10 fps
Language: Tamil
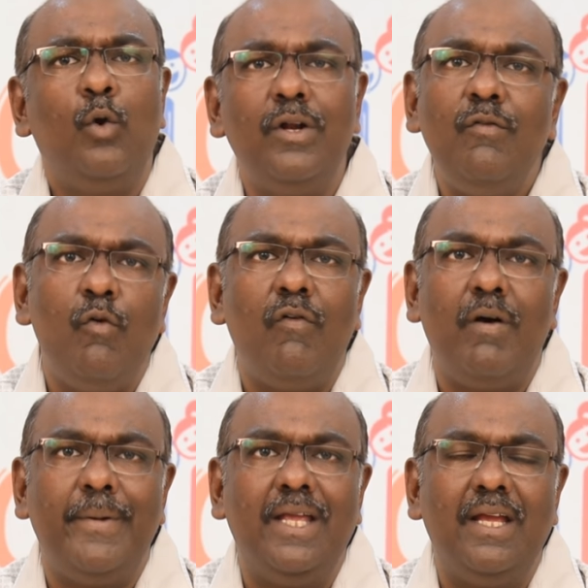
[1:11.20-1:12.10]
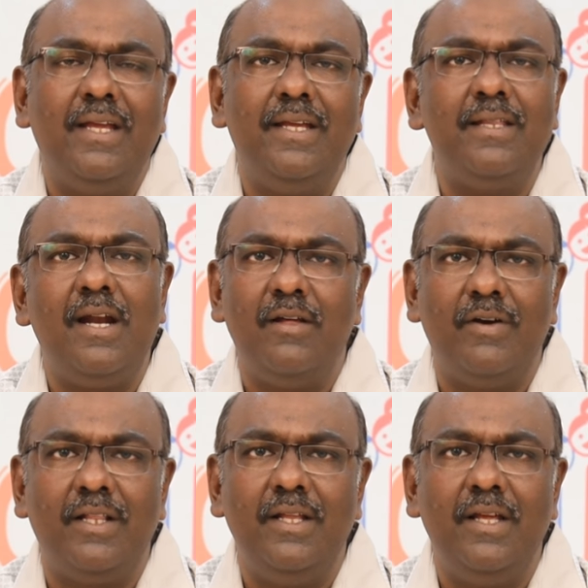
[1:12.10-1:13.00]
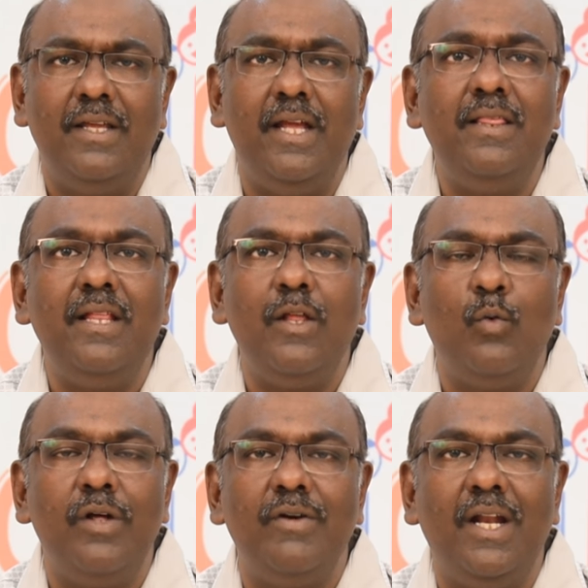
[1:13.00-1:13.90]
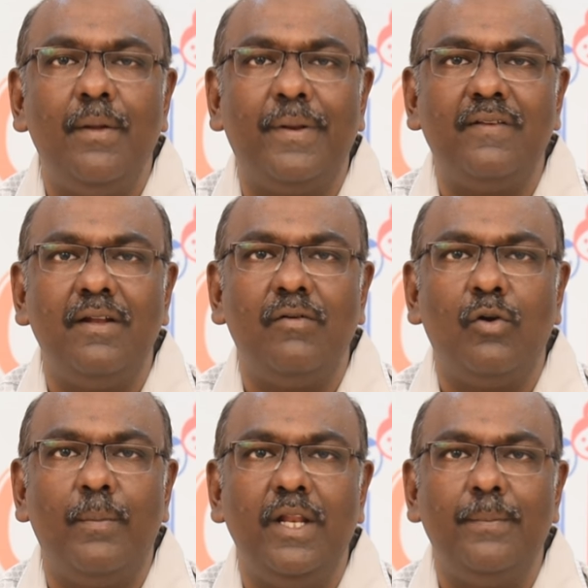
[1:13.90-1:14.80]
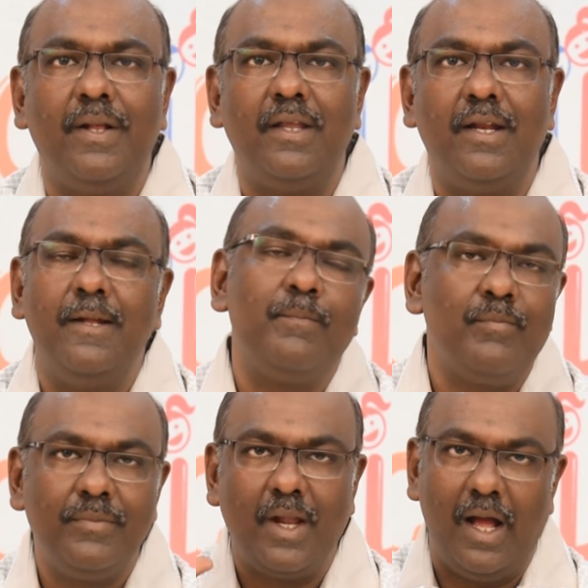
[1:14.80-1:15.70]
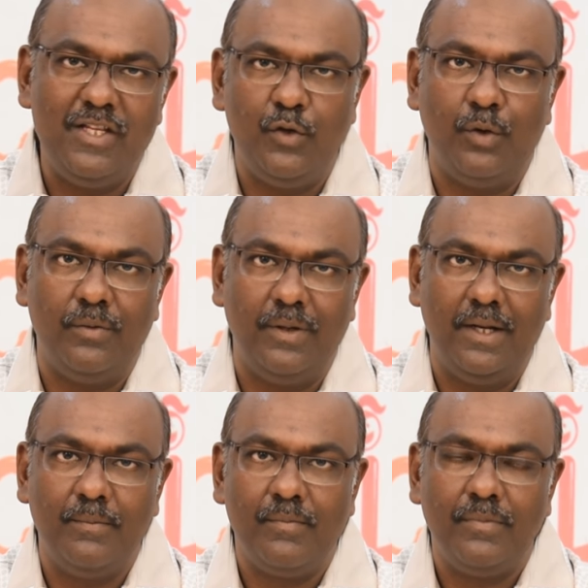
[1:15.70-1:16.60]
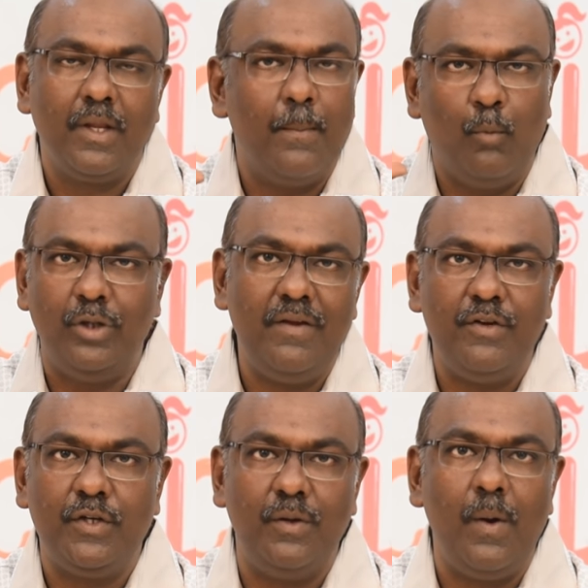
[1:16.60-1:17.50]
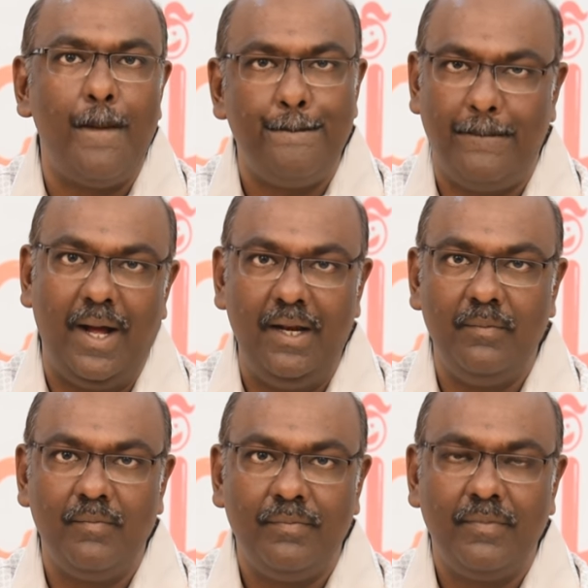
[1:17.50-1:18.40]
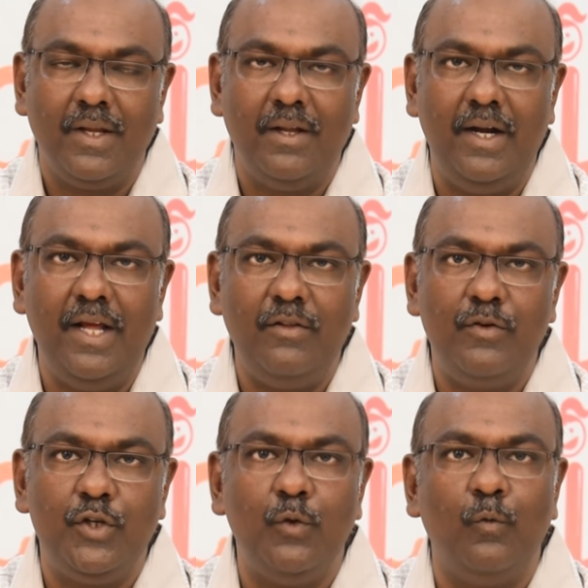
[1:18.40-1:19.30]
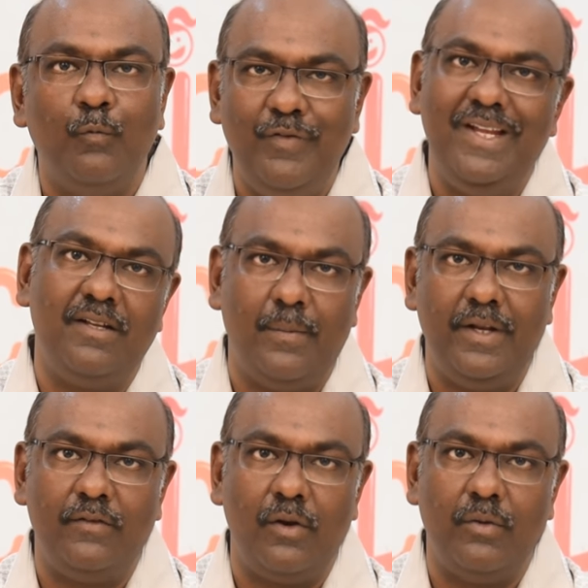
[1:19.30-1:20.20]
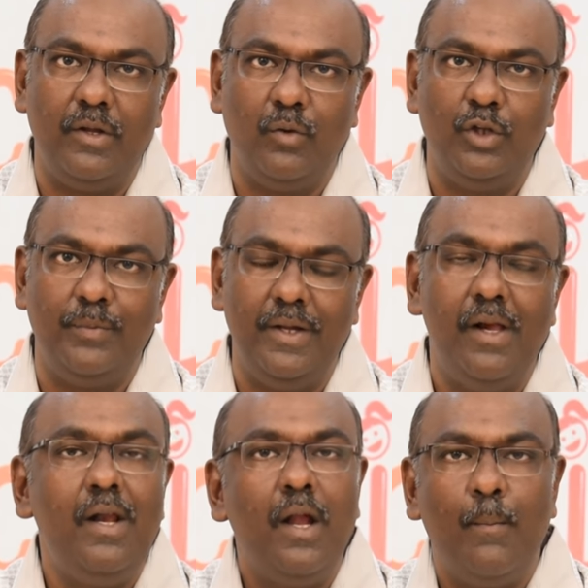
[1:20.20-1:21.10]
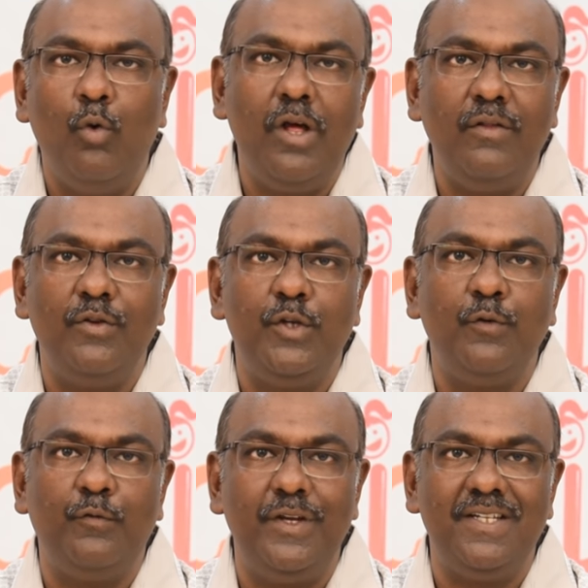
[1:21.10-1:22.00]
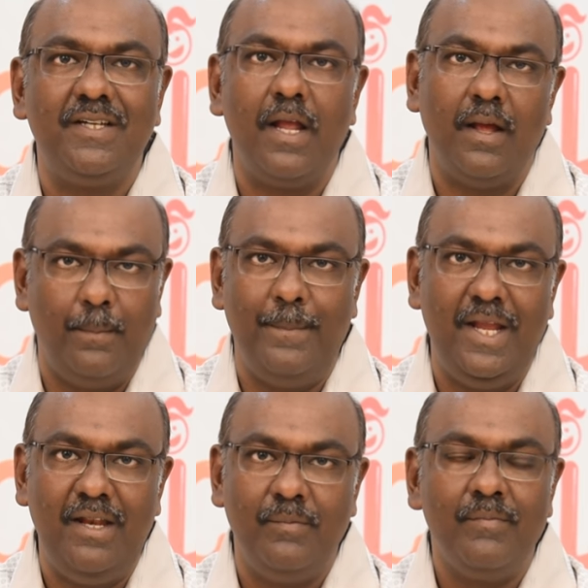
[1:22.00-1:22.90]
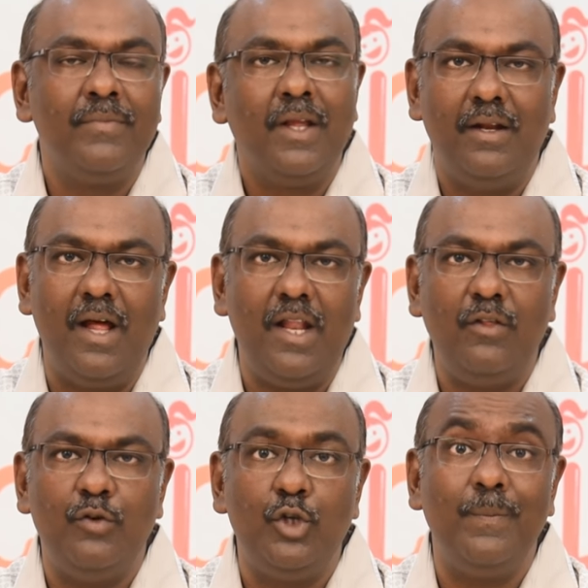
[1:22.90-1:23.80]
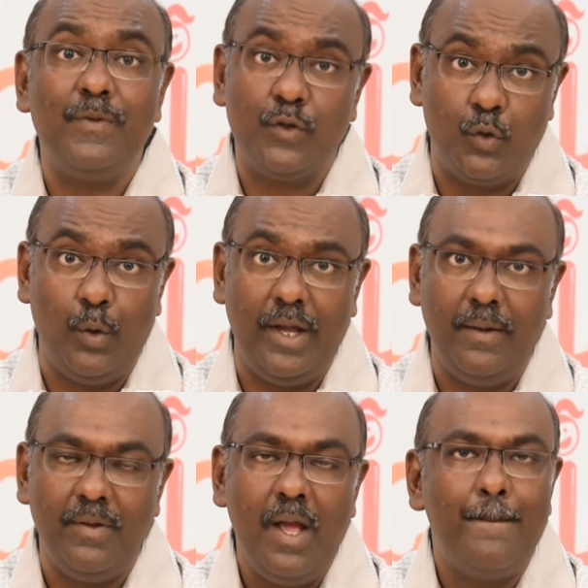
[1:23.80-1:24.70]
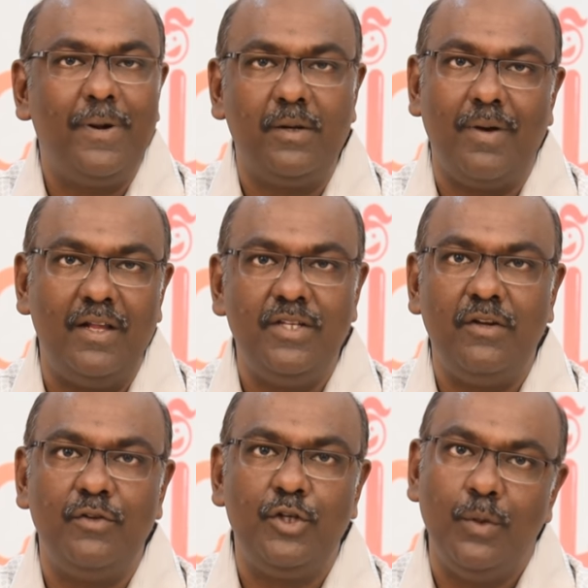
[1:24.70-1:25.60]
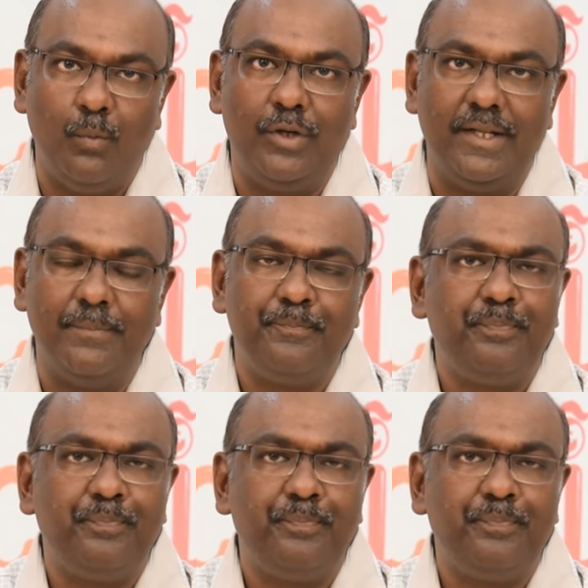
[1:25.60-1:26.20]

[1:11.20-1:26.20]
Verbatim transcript: உணவு ஒவ்வாமை எதனால் வருது எந்தெந்த உணவுகளில் பிரச்சனை வரும் அப்படின்னு பார்த்தீங்கன்னா அஞ்சு உணவுகள் மொதல் விஷயம் பால் ரெண்டாவது விஷயம் வீட் அப்படின்னு சொல்லக்கூடிய கோதுமை மூணாவது விஷயம் ஃபிஷ் மீன் நாலாவது விஷயம் சோயா மற்றும் அஞ்சாவது விஷயம் முட்டை